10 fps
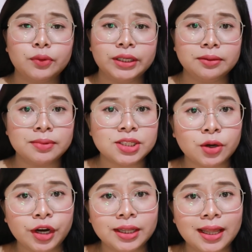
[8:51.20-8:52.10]
Worth ba
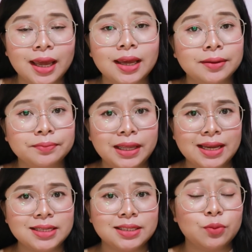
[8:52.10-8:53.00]
siya or hindi?
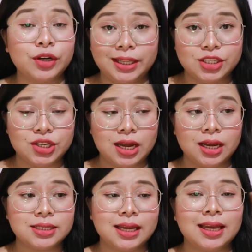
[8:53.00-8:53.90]
Yes, worth it siya
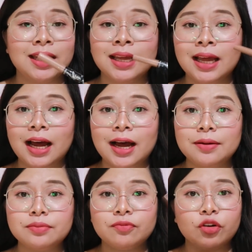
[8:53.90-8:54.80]
kasi
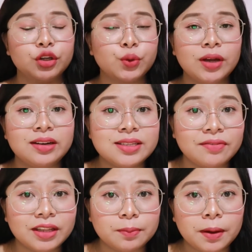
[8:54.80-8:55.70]
um, for
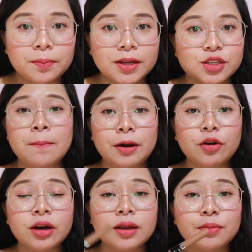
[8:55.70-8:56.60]
275 pesos,
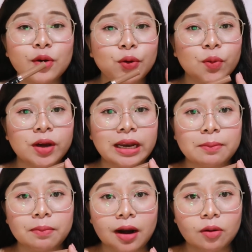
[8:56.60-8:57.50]
meron ka na makukuha
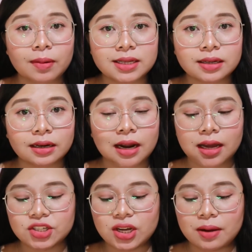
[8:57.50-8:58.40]
na brow
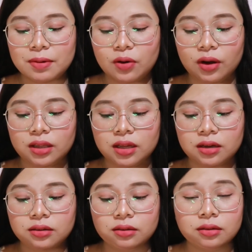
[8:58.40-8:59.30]
mascara at saka meron ka
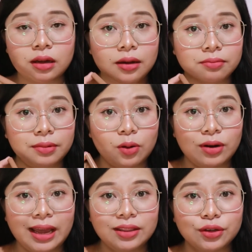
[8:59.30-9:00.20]
ng um, brow
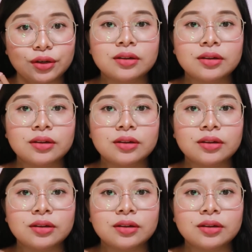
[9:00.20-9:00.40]
liner.